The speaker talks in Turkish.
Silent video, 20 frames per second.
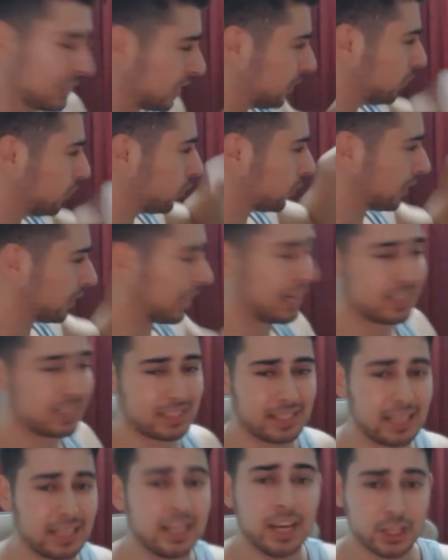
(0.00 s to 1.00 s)
İki videoda
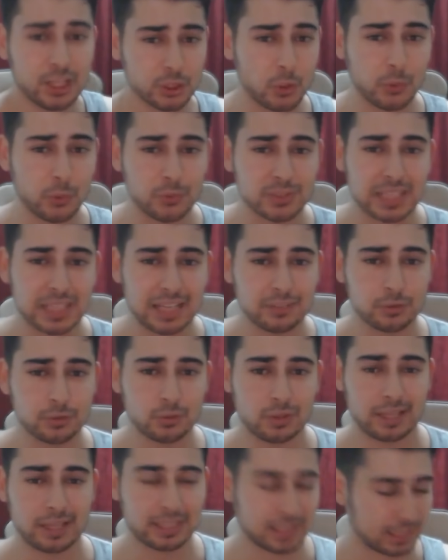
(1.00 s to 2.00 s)
gerçekten çok güzel
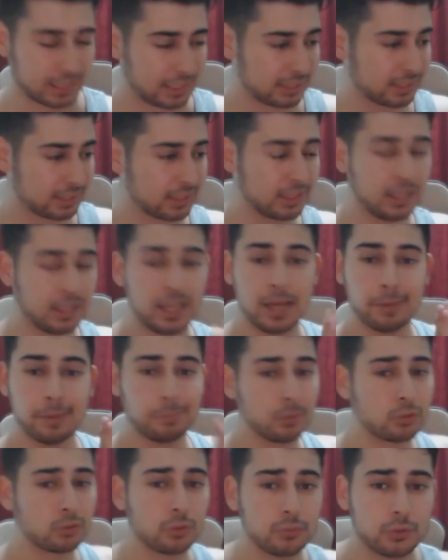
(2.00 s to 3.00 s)
videolar. Kanaldaki
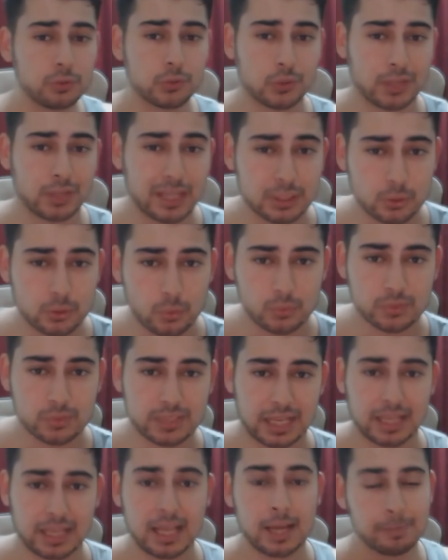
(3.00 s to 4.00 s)
bütün videolar çok
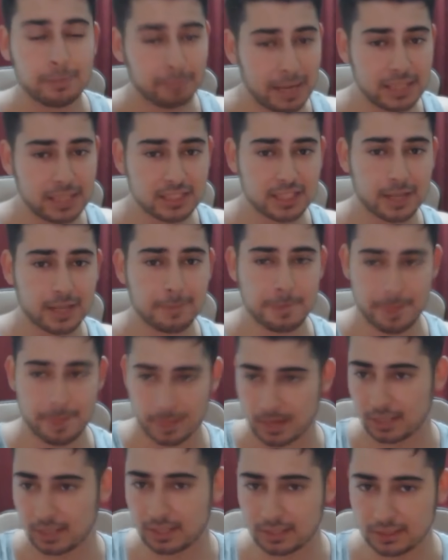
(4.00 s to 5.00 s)
güzel. Bence
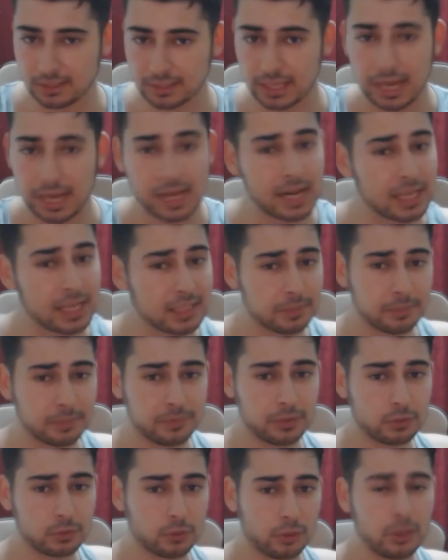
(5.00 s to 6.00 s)
kanaldaki herhangi
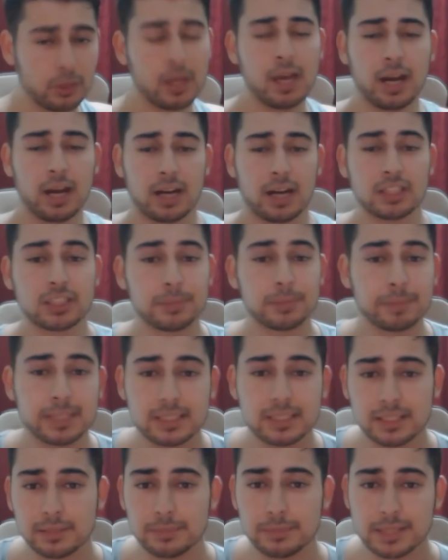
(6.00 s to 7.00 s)
bir videoyu açıp
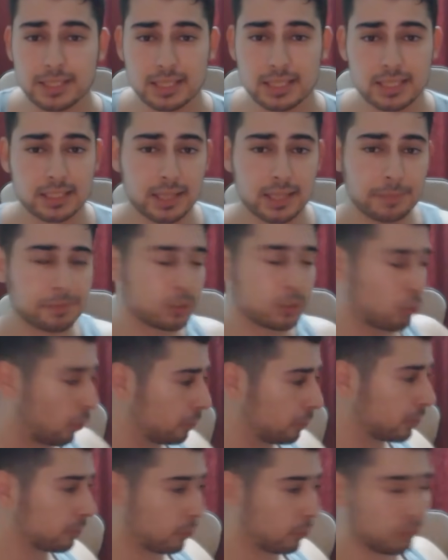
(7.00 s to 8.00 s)
izleyebilirsiniz. Hepsi
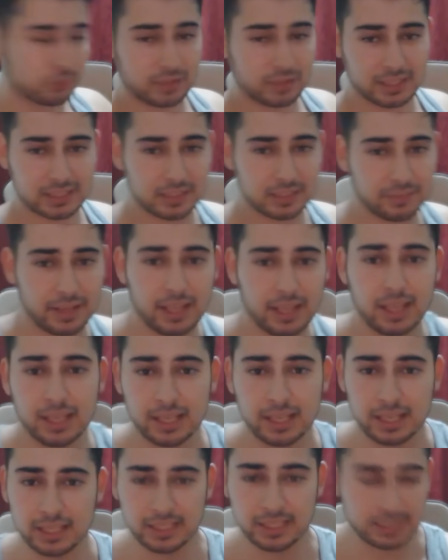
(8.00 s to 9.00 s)
komik montajlı ve
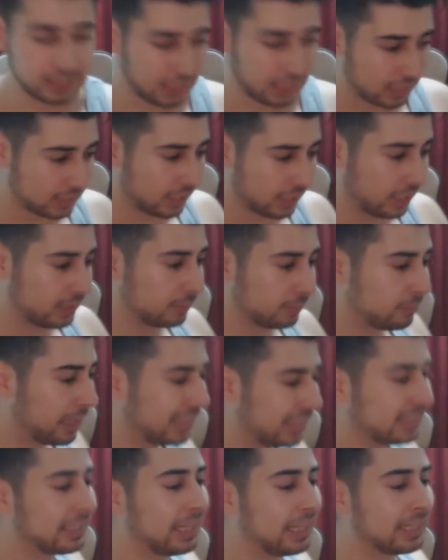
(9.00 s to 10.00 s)
e, hikayeyi
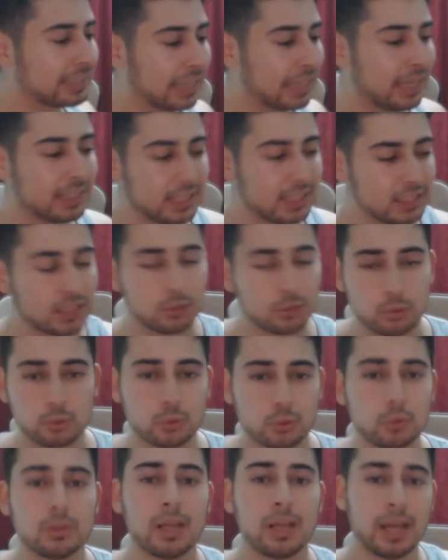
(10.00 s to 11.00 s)
elimden geldiğince
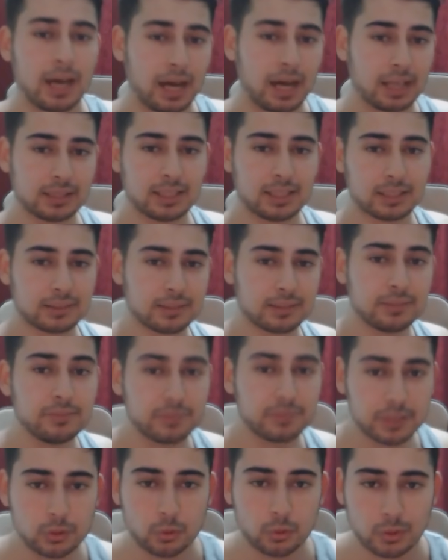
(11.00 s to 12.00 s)
düzgün anlattığım
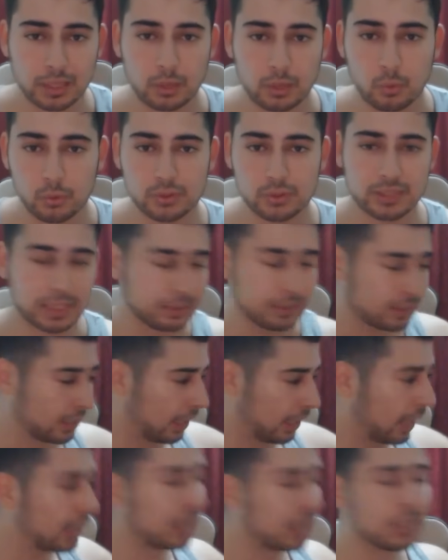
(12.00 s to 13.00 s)
videolar. O yüzden
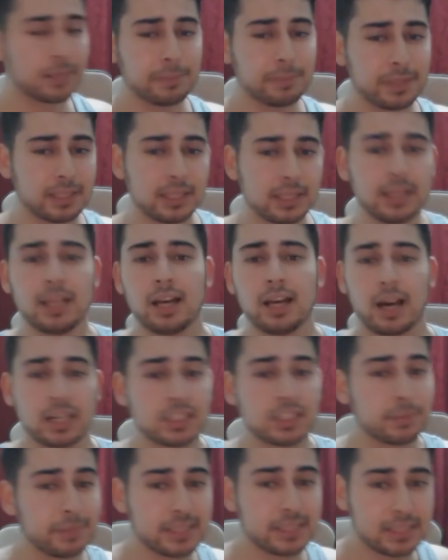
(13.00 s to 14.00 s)
herhangi birini
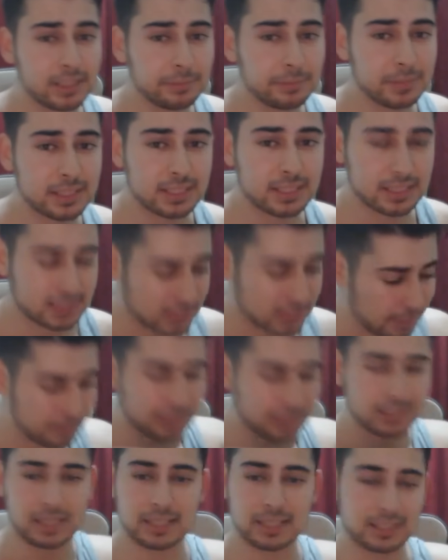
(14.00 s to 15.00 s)
açıp izleyebilirsiniz.
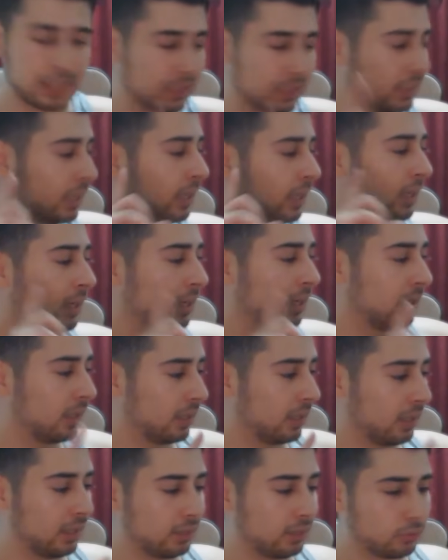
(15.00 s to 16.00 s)
Yemek yerken
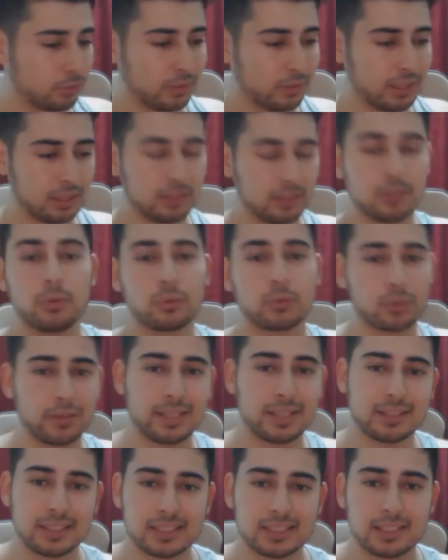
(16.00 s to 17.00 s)
e, tuvalet yok
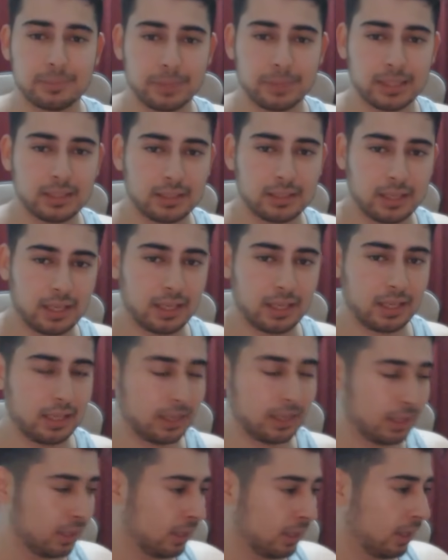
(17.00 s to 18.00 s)
tuvalette izlemeyin.
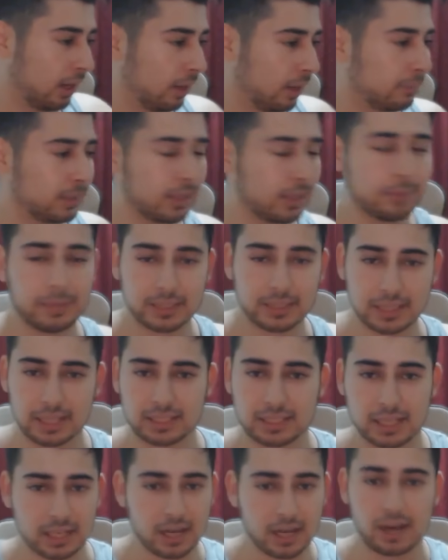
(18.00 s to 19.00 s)
E, ama yemek
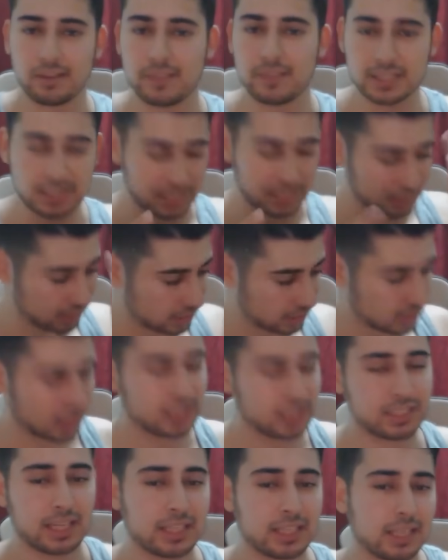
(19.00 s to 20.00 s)
yerken, kahve içerken, çay
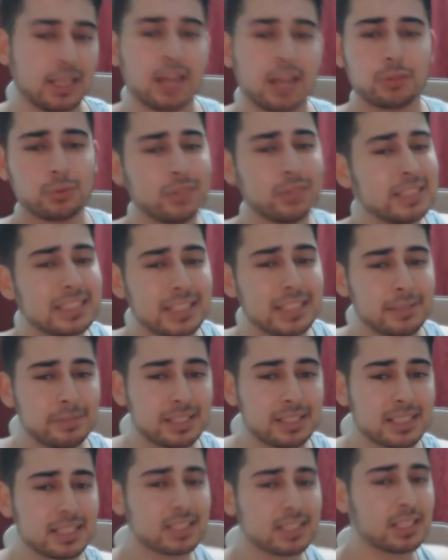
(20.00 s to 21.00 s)
içerken her türlü
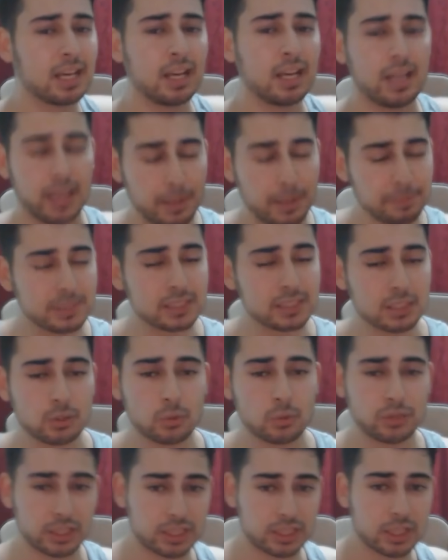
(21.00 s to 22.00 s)
izleyebilirsiniz. Hepinize
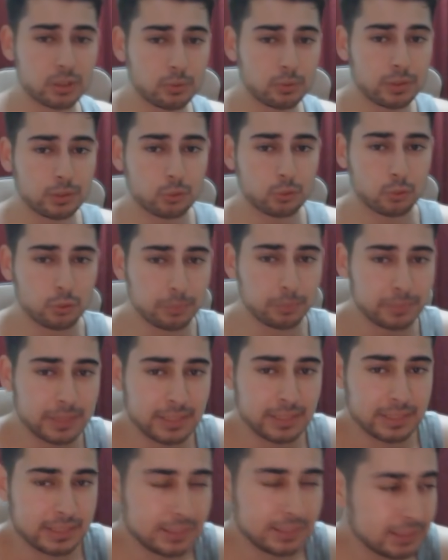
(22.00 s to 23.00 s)
çok teşekkür ediyorum.
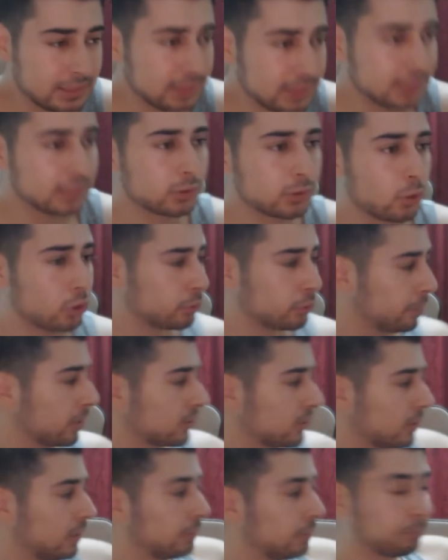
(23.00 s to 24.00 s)
E, görüşmek
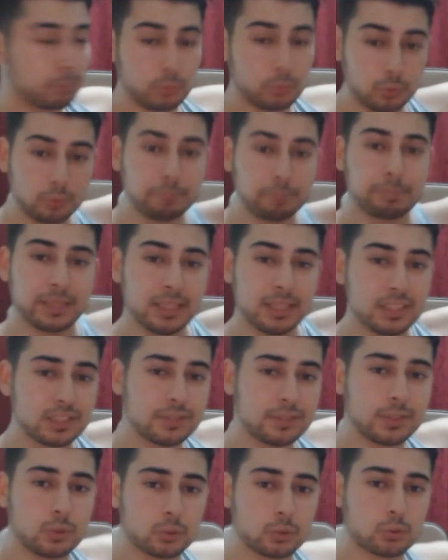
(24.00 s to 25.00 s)
üzere. Bunun birinci
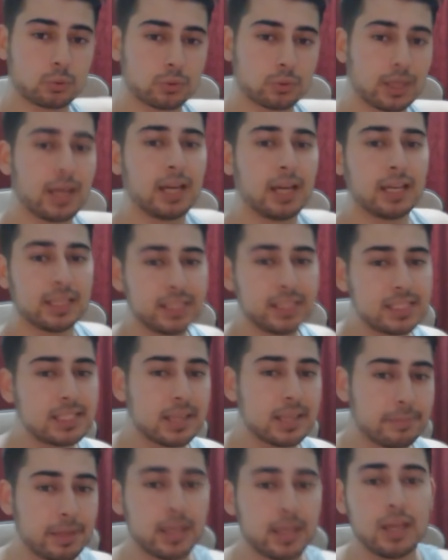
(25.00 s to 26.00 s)
videosunda
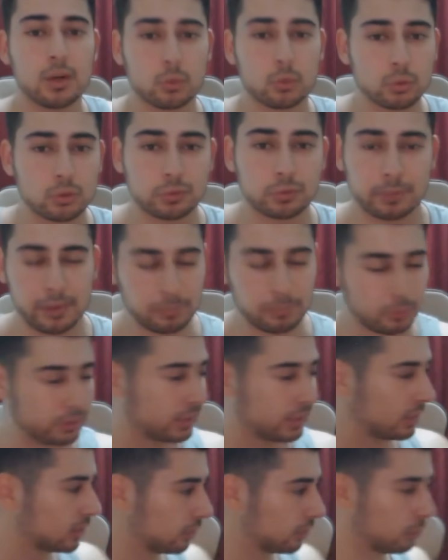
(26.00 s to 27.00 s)
izlemeyi unutmayın. Bu
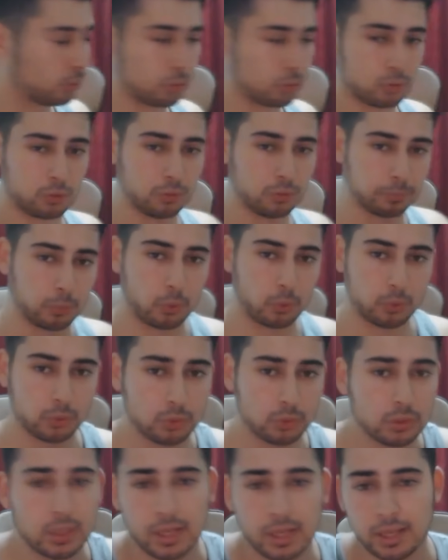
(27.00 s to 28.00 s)
ikinci videosuydu bu
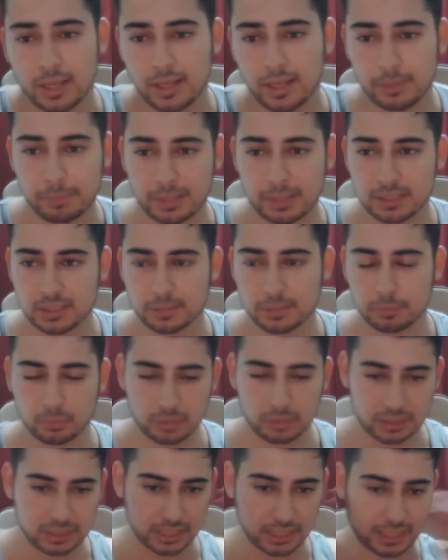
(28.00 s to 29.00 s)
oyunun. E, başka
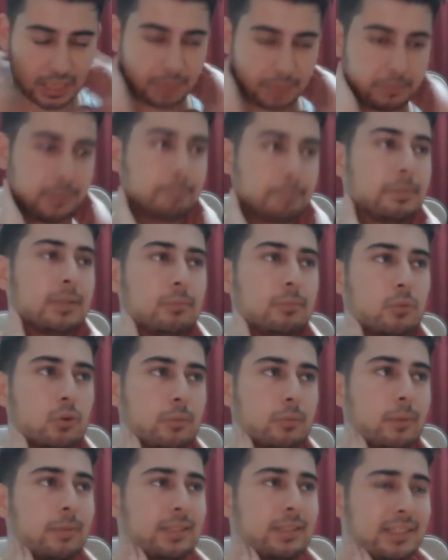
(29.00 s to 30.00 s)
bundan çeker miyim
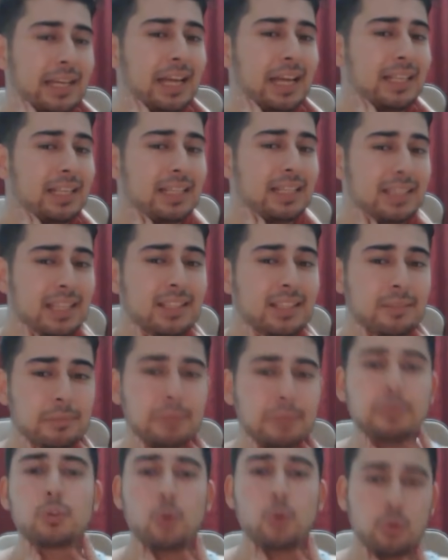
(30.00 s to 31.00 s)
bilmiyorum ama diğerleri dediğim
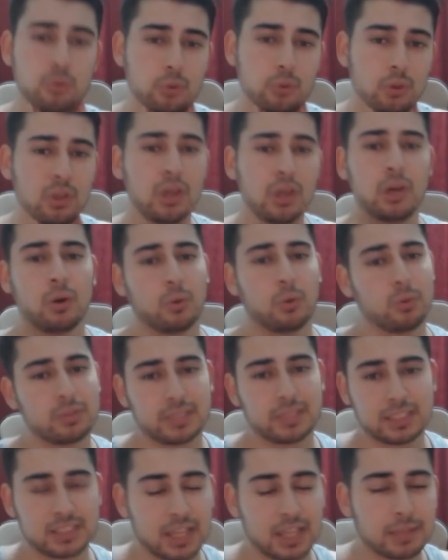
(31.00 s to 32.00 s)
gibi kötü. O
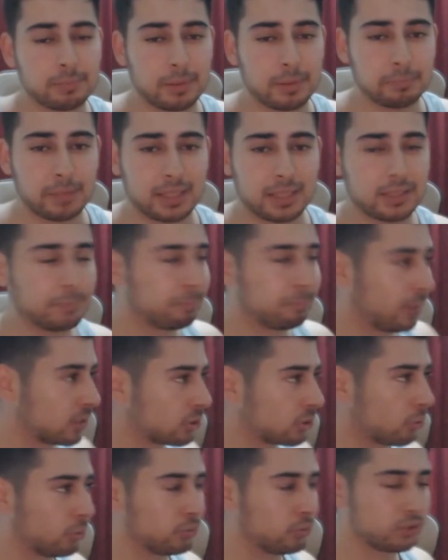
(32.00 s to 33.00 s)
yüzden çekmem belki.
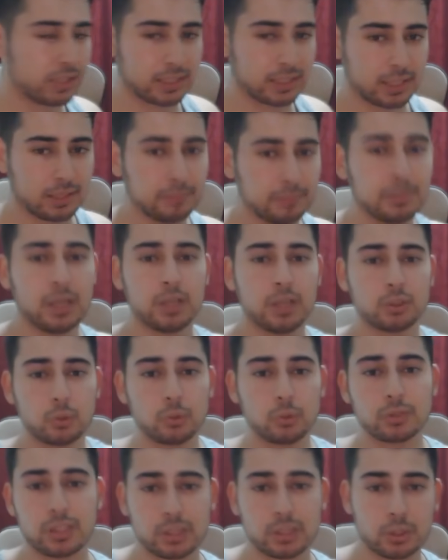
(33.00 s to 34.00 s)
Başka oyun çekerim.
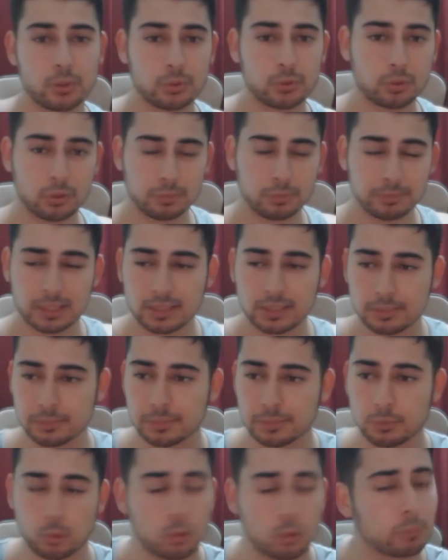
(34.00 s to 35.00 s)
Çok teşekkür ediyorum. Dediğim
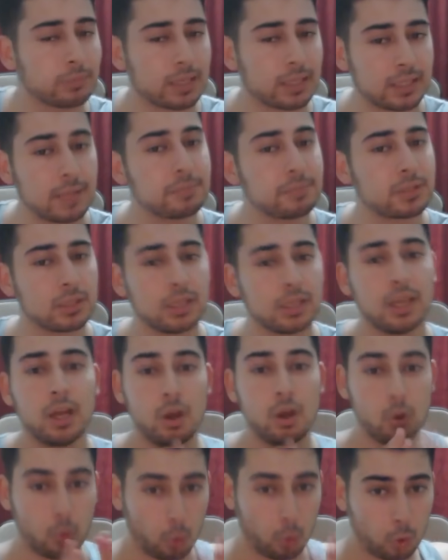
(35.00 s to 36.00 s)
gibi yorumların hepsini
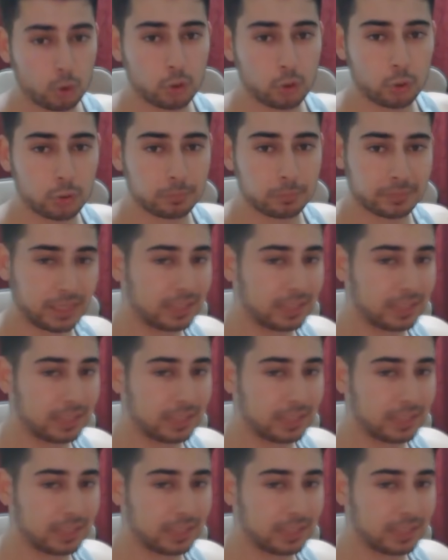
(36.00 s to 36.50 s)
okuyorum.